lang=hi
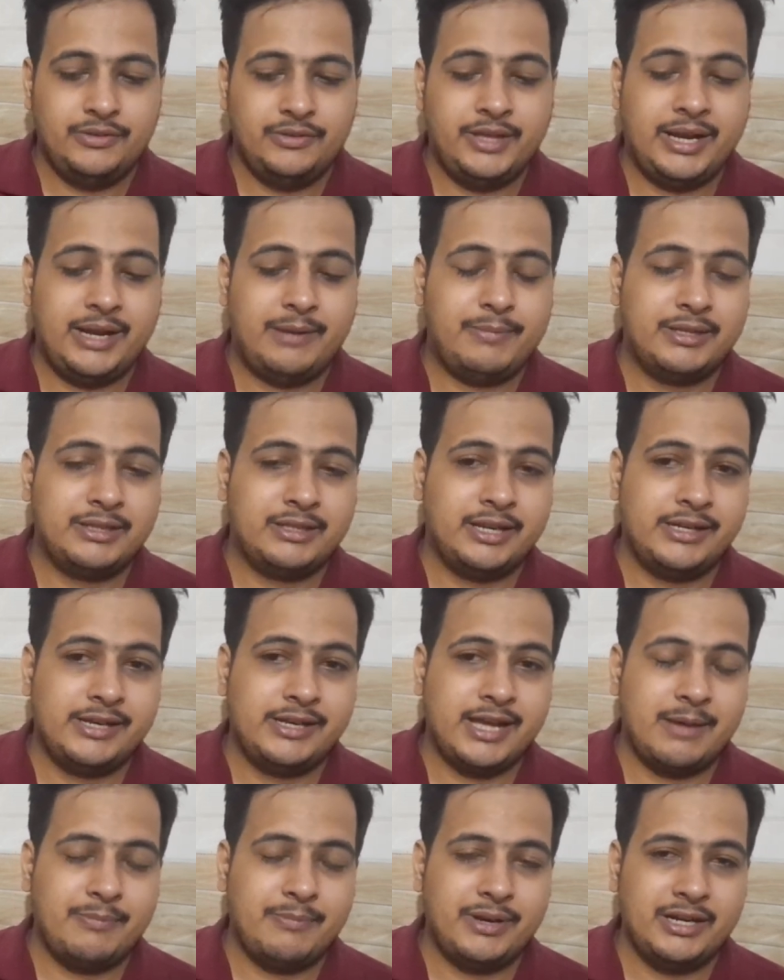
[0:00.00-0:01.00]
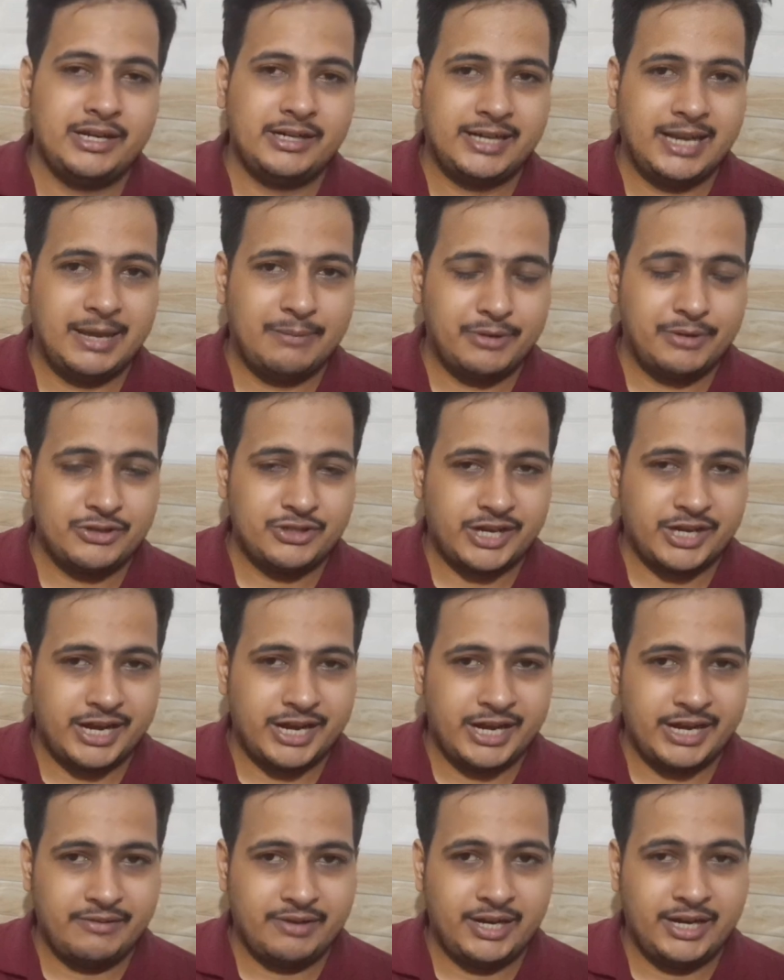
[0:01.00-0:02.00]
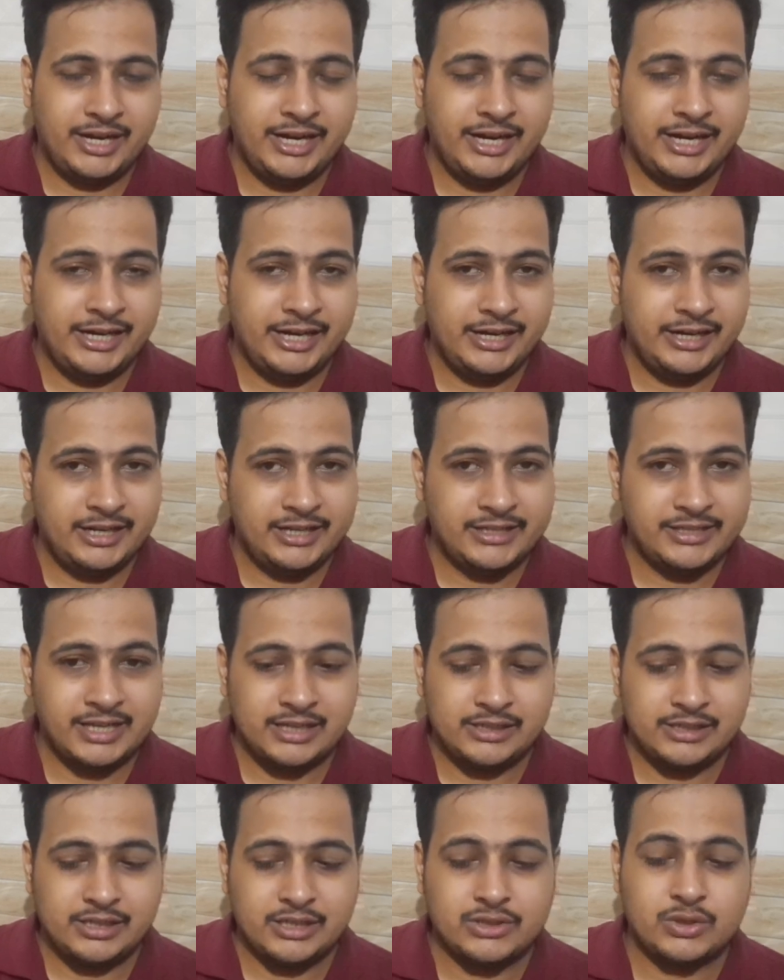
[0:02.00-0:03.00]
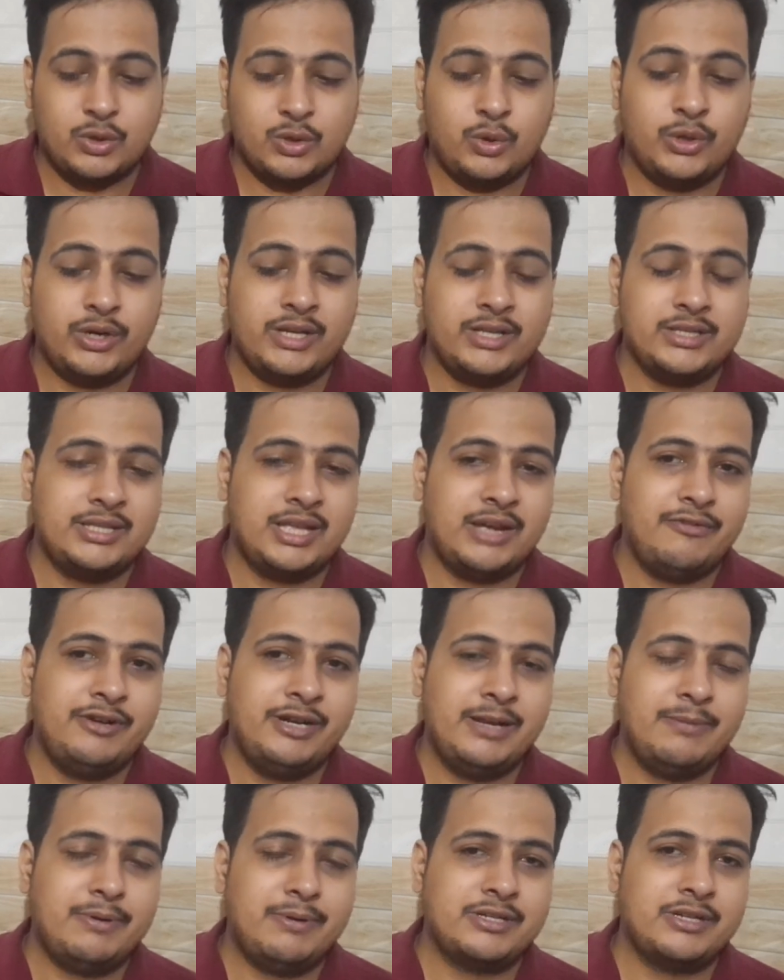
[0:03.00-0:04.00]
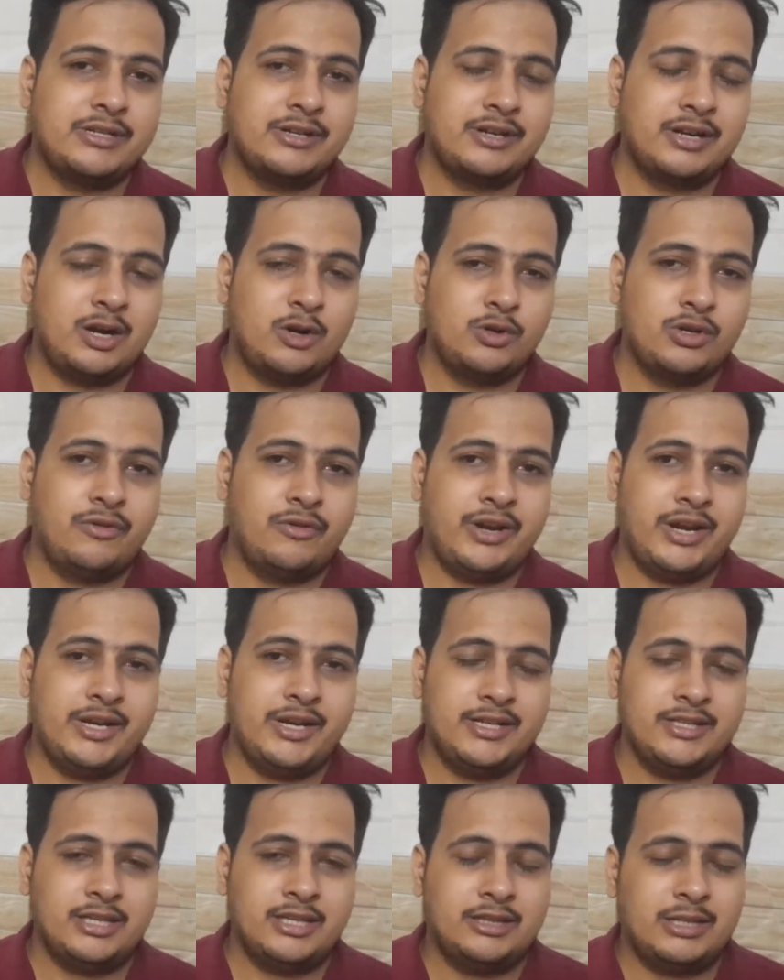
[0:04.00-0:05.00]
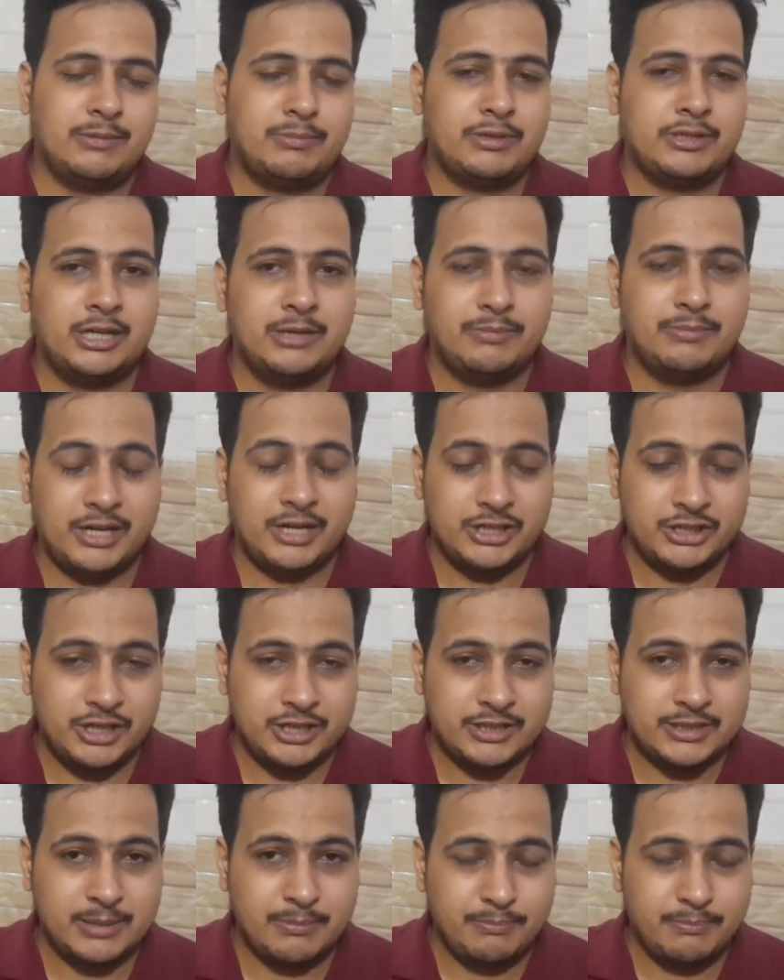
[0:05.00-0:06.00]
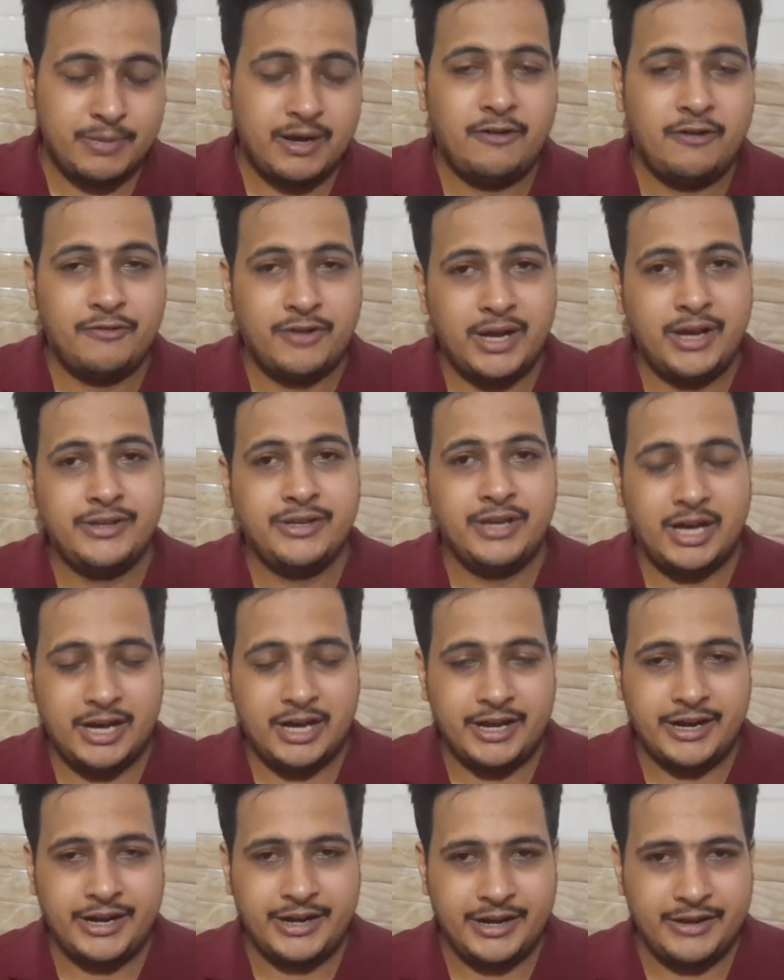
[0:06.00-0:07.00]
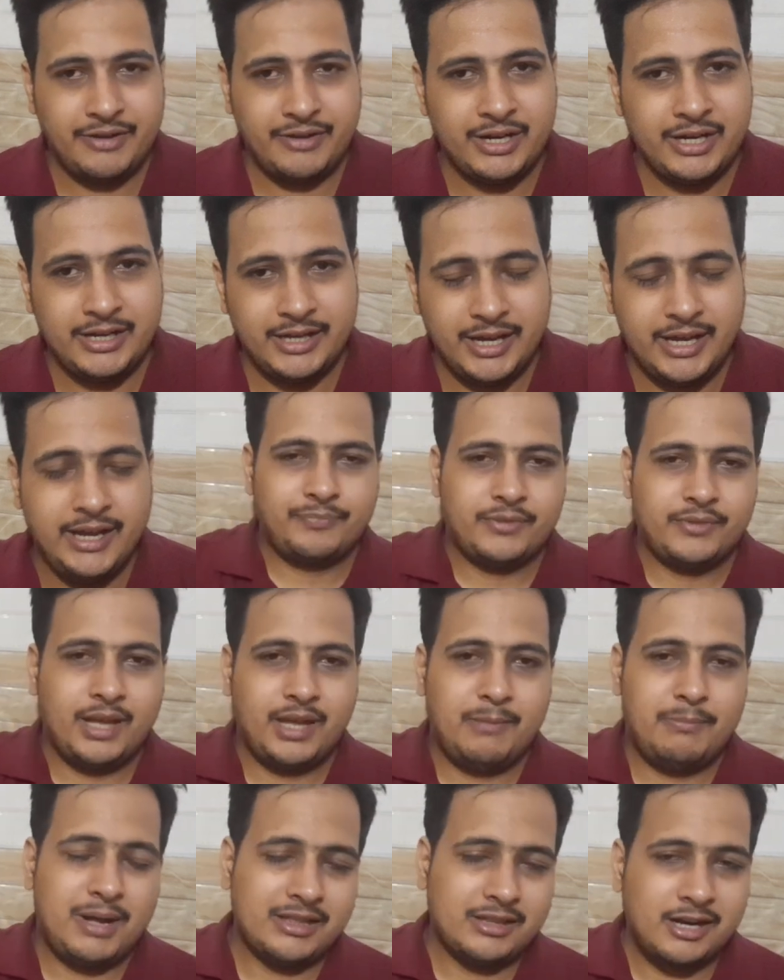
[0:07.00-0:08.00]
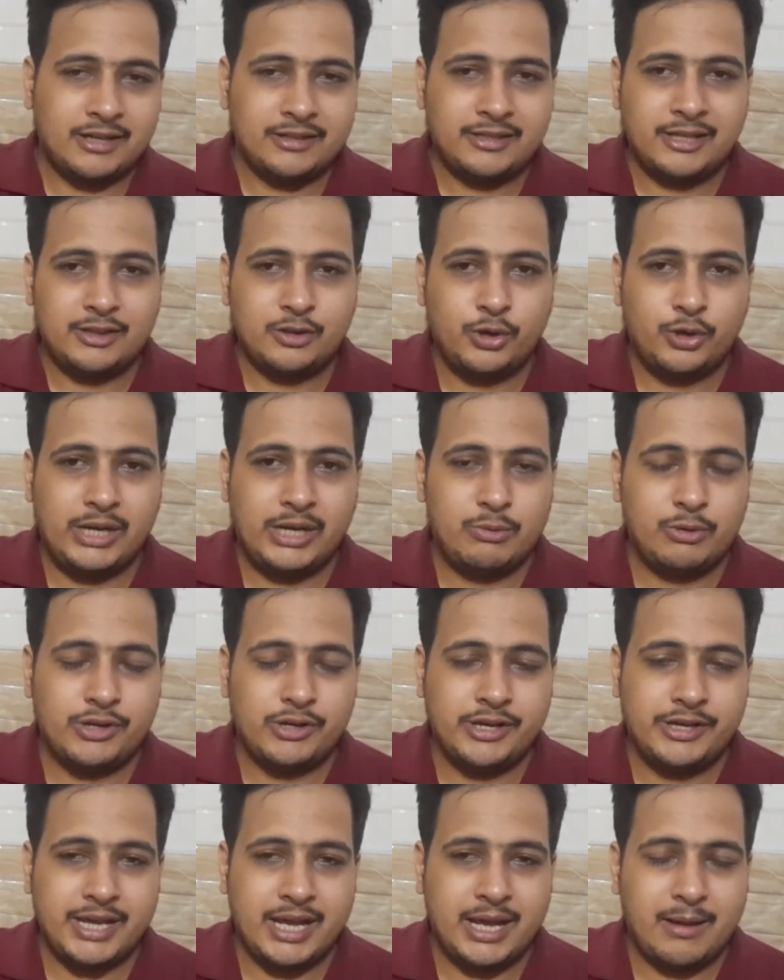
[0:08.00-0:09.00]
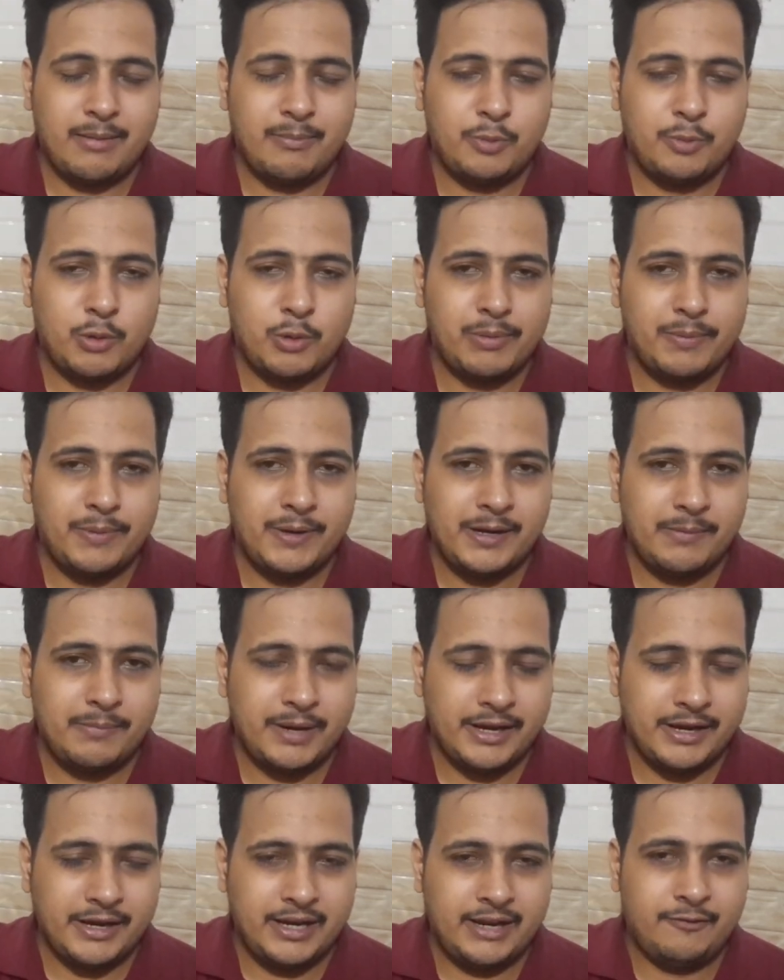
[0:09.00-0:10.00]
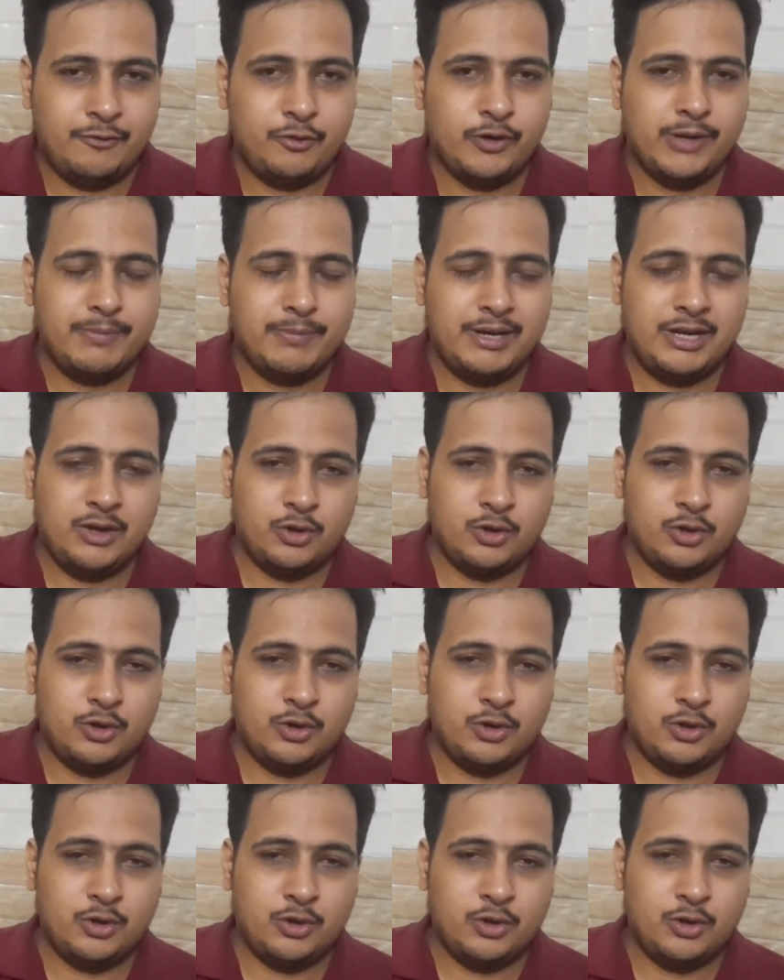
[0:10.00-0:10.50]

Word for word: देन आप बात करेंगे यहाँ पे टेम्परेचर क्या रहने वाला है एटीन डिग्री सेल्सियस और सेवेंटी परसेंट क्लाउड कवर है यानी कि सत्तर परसेंट बारिश की संभावना यहाँ रहने वाली है अब बात करते हैं दोनों टीमों की क्या प्रोबेबल प्लेइंग इलेवन होगी पहले